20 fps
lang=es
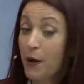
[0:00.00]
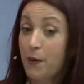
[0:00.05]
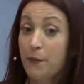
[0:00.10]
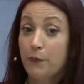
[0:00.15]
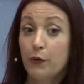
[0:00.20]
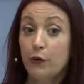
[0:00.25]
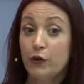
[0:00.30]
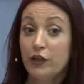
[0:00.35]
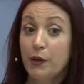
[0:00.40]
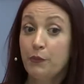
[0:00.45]

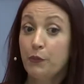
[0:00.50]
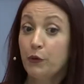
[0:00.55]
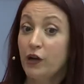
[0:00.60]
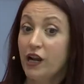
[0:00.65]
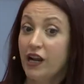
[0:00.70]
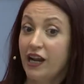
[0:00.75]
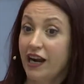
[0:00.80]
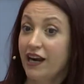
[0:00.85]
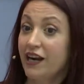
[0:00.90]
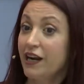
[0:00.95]
¿Por qué?
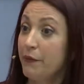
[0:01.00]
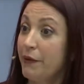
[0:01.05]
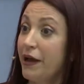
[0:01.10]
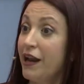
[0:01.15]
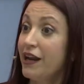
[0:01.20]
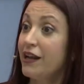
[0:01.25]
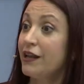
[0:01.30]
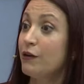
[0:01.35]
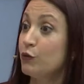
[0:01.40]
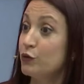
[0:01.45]
Porque
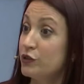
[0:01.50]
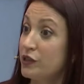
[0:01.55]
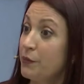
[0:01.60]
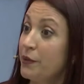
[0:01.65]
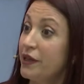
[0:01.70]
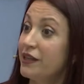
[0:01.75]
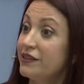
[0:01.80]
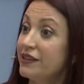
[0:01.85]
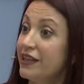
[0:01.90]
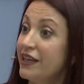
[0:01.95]
carnaval
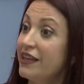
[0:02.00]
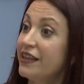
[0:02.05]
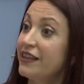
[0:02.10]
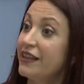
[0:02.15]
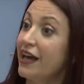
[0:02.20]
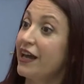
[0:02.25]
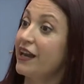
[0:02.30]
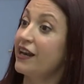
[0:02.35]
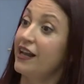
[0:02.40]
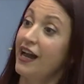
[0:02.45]
justamente es dar,